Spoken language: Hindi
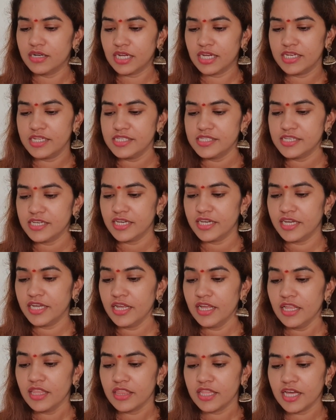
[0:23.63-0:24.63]
ठाणे से है
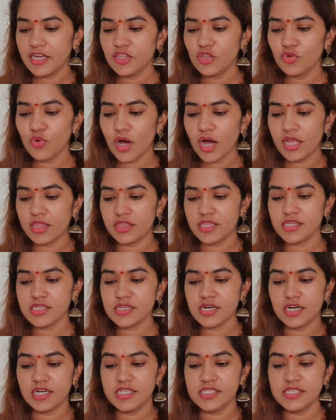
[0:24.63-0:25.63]
ताई तू आता
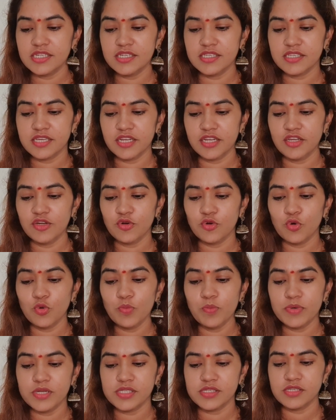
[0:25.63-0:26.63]
ठाणे के लिए
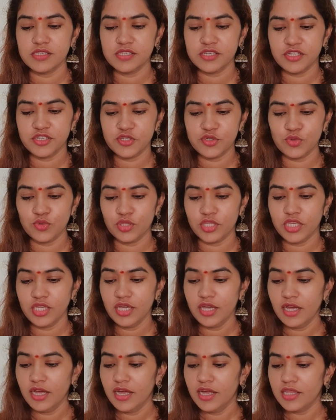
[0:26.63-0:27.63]
खूब मस्त सीरीज़ होती
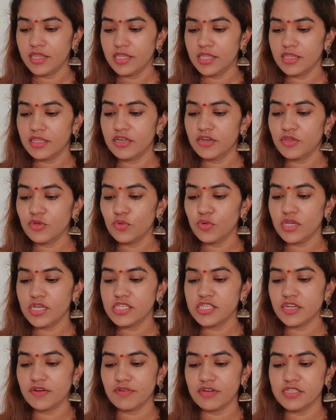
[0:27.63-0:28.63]
ती तर तुला
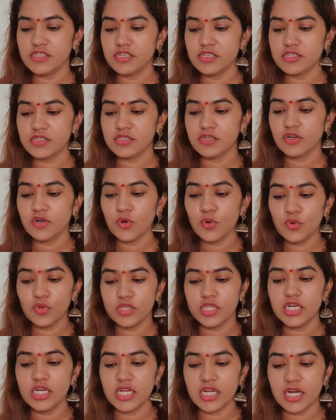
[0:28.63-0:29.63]
सर्वात जास्त
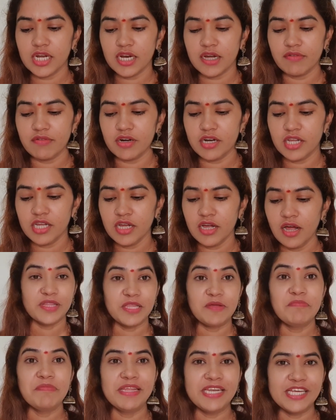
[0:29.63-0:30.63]
कोणते ठिकाण आवडले
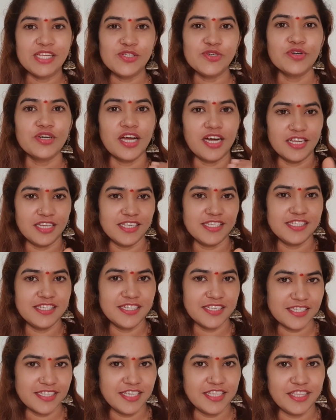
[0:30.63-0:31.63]
मतलब मैंने जो ठाणे
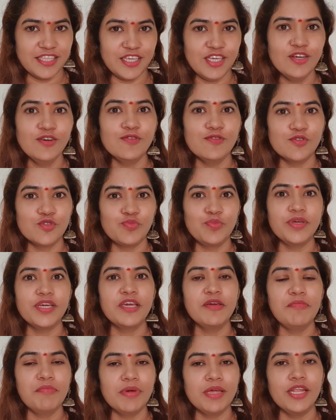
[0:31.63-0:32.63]
सीरीज़ की थी उसमें
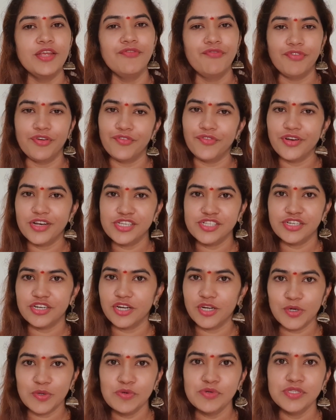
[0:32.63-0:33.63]
कि मेरी फेवरेट
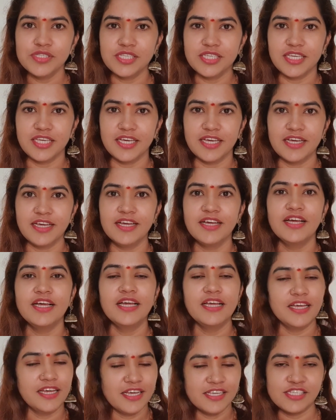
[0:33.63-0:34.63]
जगह कौन सी है
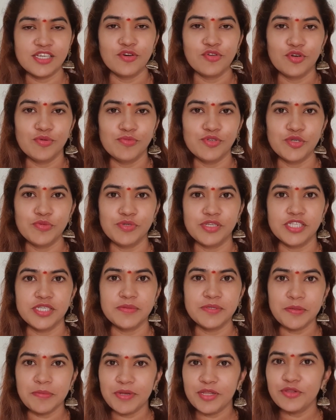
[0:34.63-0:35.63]
ऐसा उन्होंने मुझे बोला
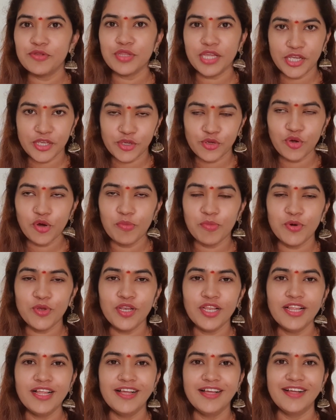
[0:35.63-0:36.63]
सबसे पहले तो थैंक यू
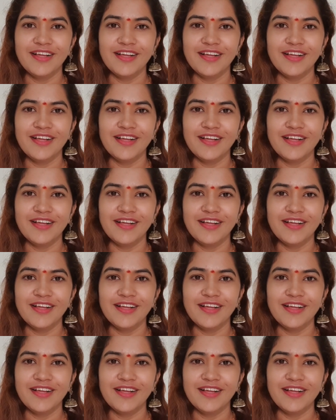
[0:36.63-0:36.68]
अमोल